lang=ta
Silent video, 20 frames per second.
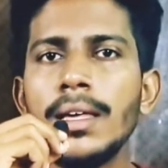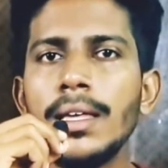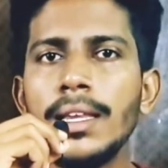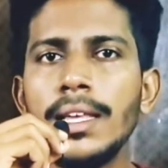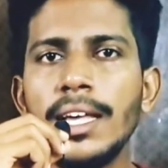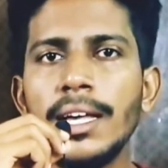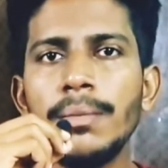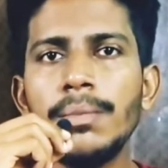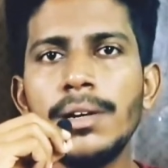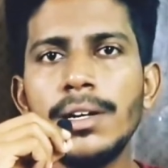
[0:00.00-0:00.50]

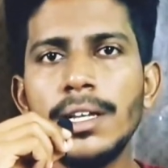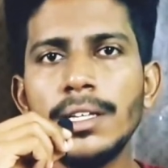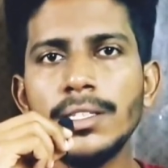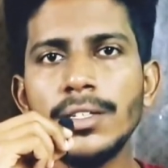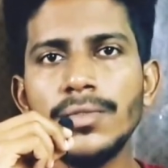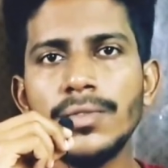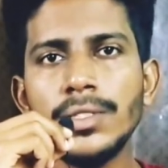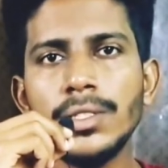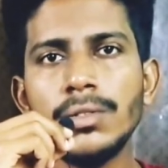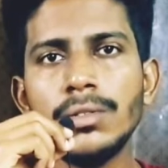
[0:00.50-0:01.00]

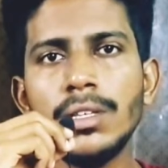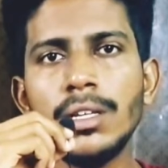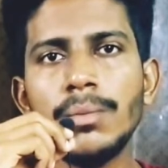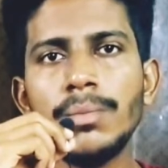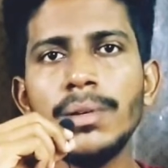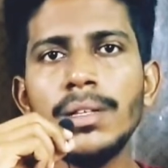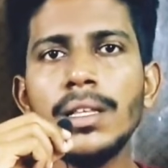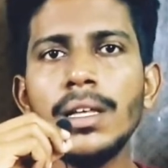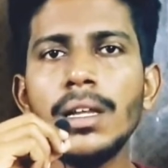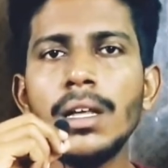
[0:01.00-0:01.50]
ரீஹாபிலிட்டேஷன்
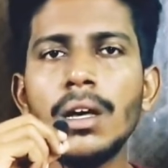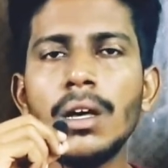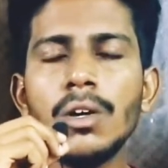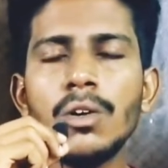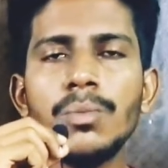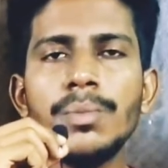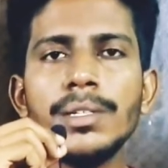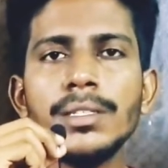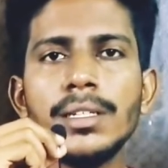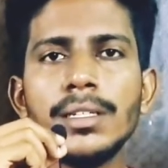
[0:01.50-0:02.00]
ஃபிசியோதெரப்பி தென்
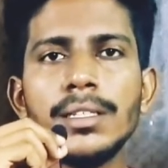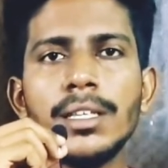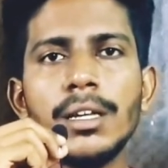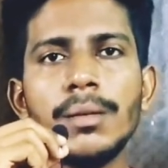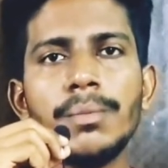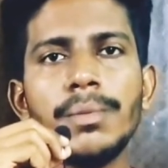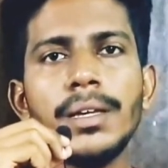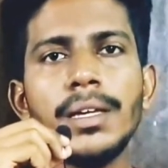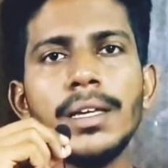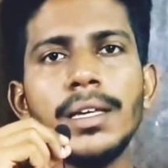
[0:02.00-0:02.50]
ஆக்குபேஷனல்
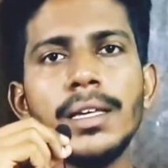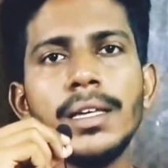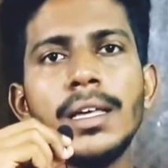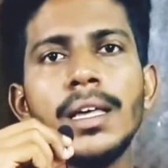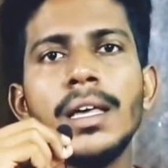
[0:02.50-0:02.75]
தெரப்பிக்கு